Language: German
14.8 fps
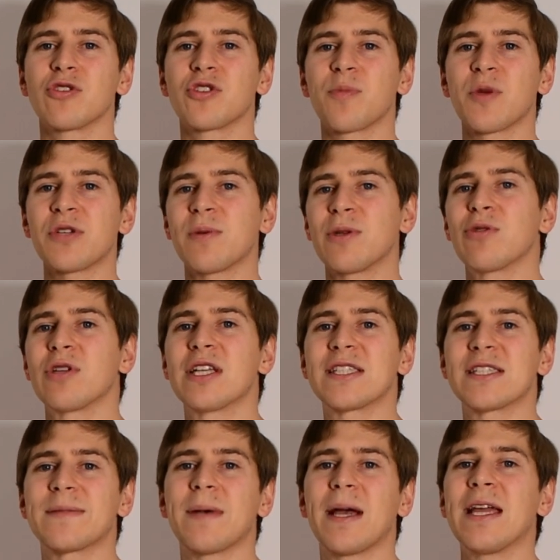Sprich, wenn du
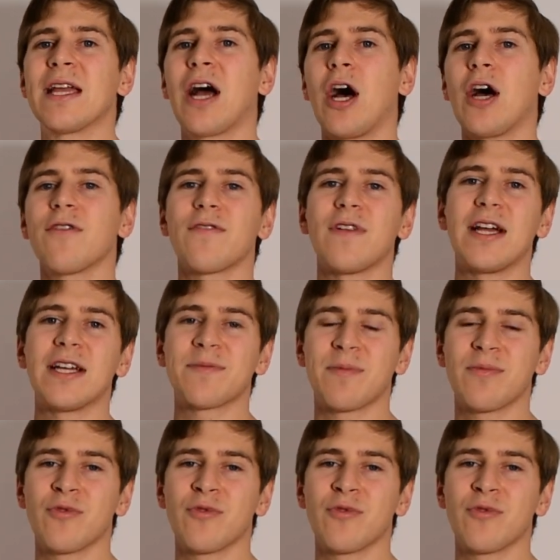jetzt zwei Jahre vielleicht